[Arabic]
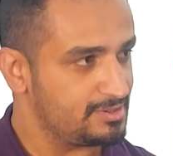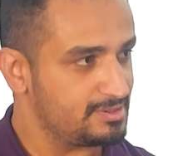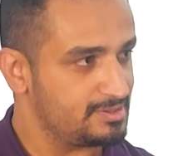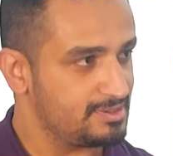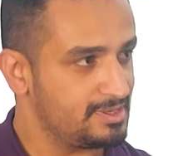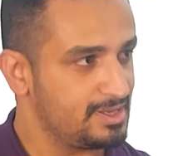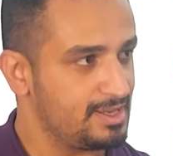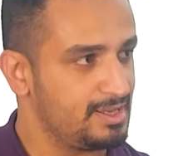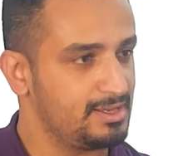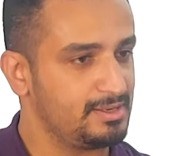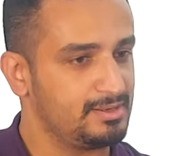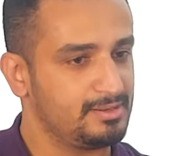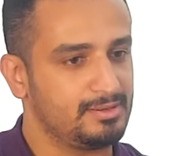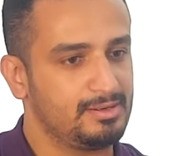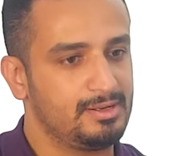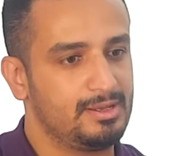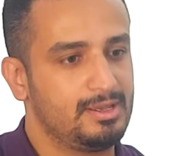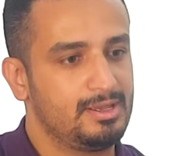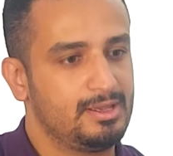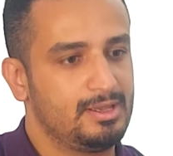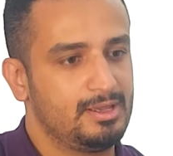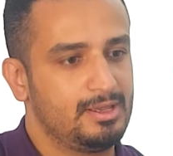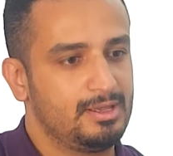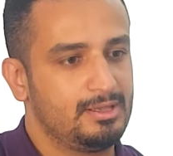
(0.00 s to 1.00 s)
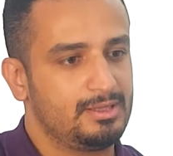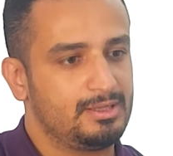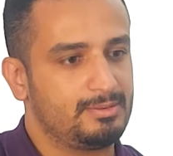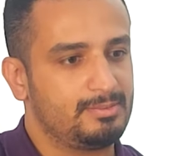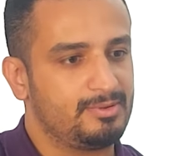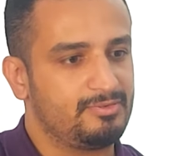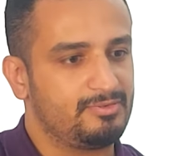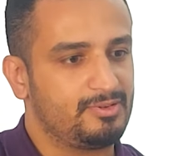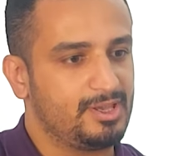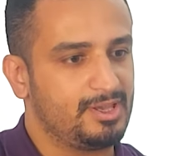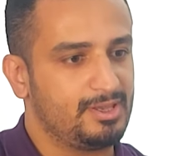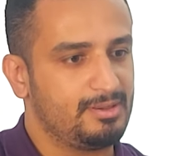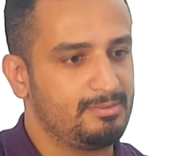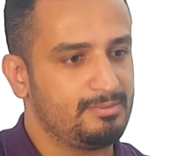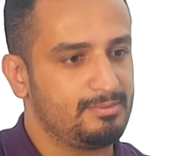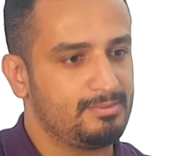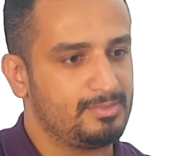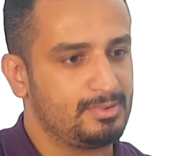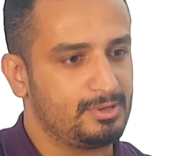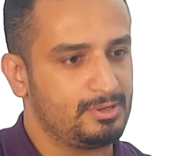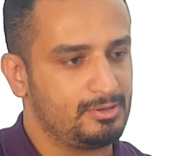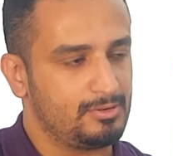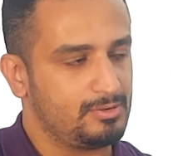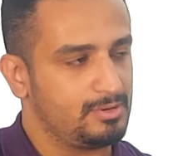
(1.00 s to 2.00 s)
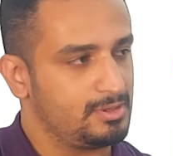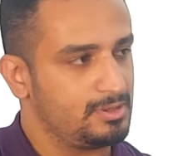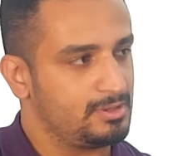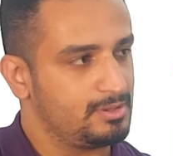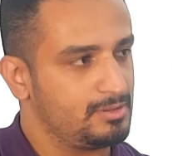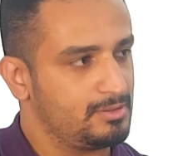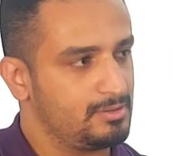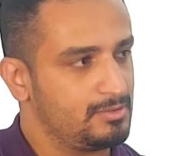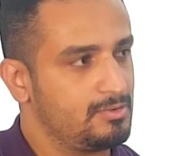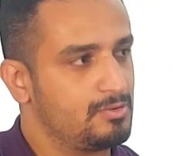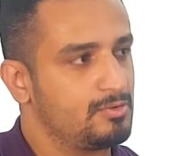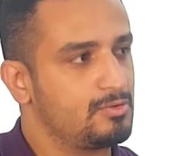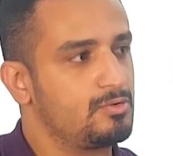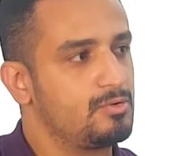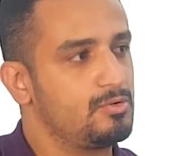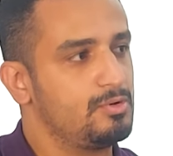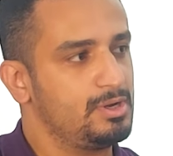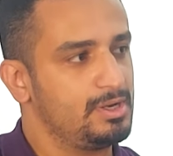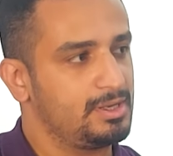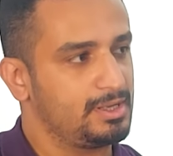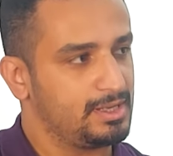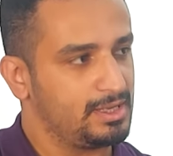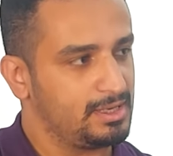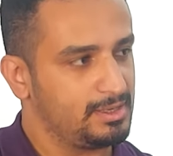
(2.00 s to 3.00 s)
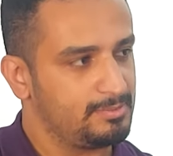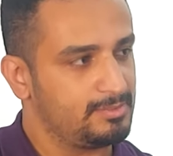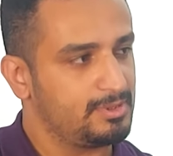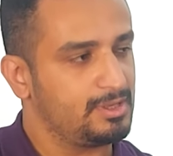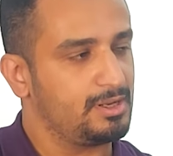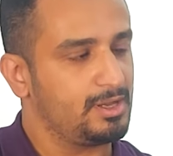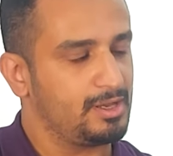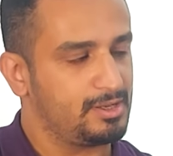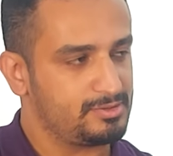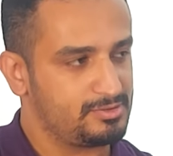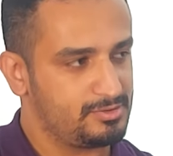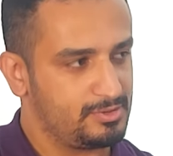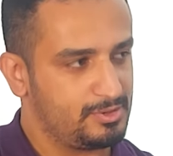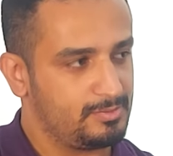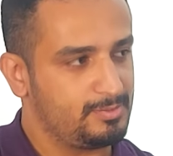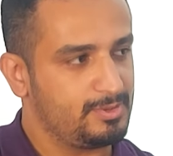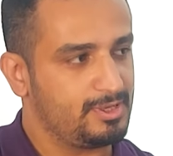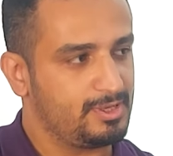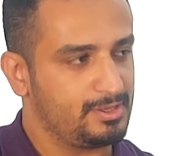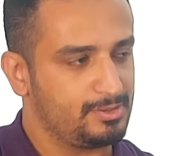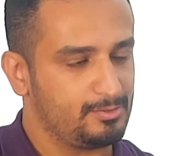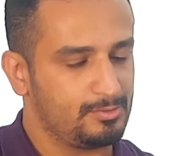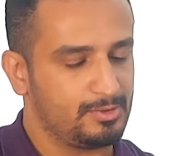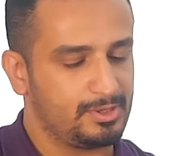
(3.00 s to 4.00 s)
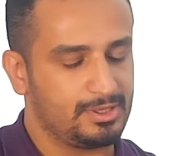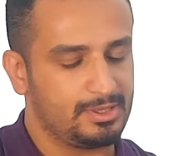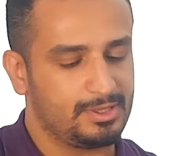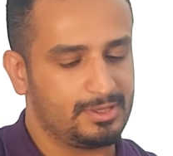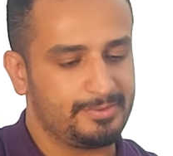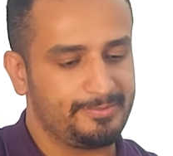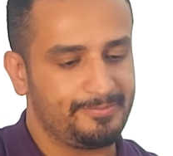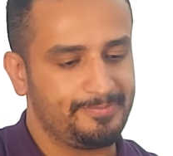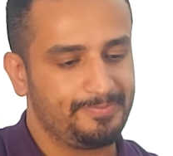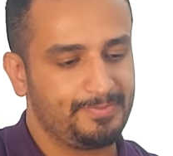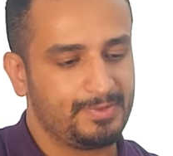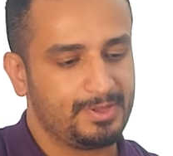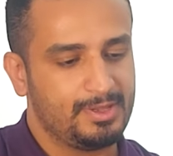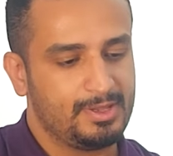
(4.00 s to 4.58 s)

الانسان تبقى فاهم اللي هو كل الكلام ده الاعصاب يعني وكده